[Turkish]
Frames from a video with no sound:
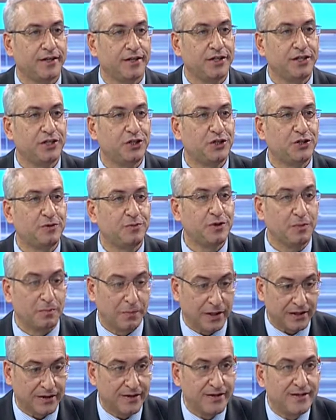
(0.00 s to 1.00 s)
girişimci
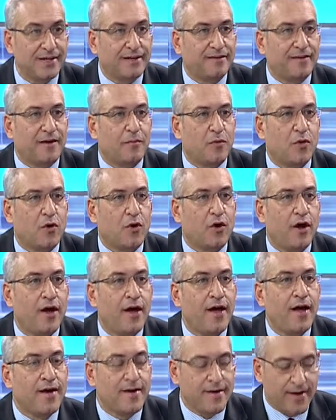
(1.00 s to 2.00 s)
malını satamıyor.
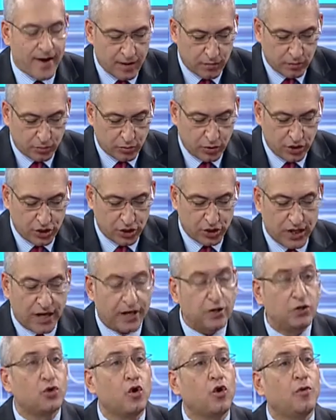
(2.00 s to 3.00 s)
Yani bu
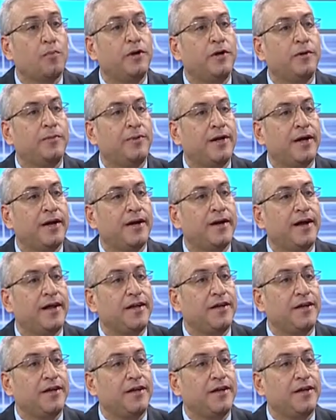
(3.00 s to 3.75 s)
işler çok birbirleriyle